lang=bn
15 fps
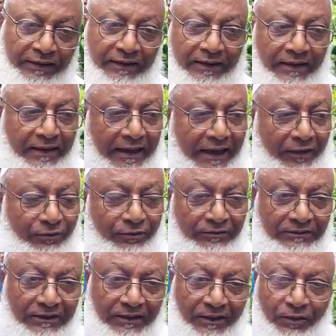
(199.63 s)
হয়ে এখন
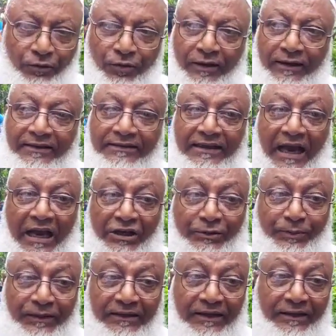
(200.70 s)
রয়ে গেছে
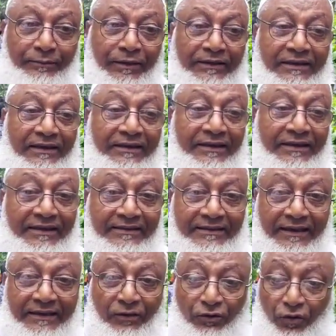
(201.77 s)
হাসপাতালে বা ক্লিনিকে
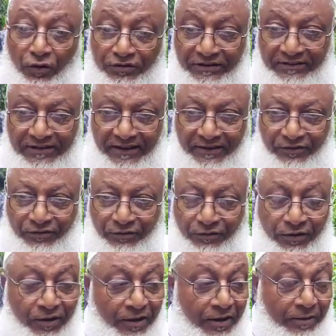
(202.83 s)
যাই অক্সিজেনের জন্য
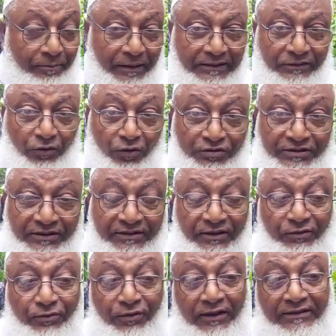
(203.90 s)
বাট
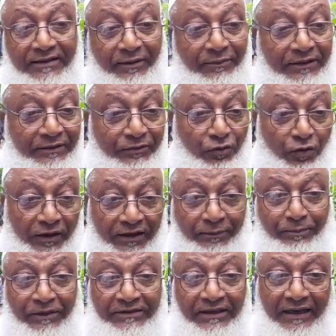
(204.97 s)
অক্সিজেনগুলো যে আমাদের ঘরের
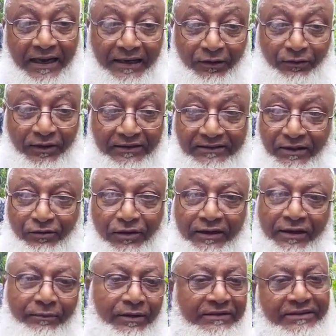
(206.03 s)
পাশে লাগানো আছে এগুলো
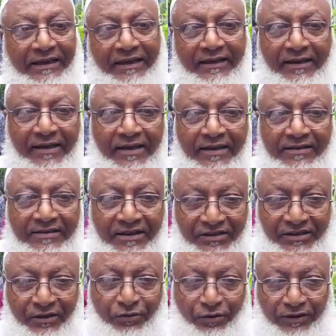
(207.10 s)
আমরা
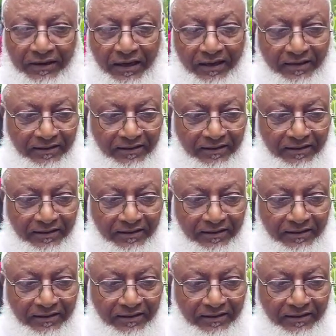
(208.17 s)
চেষ্টা করি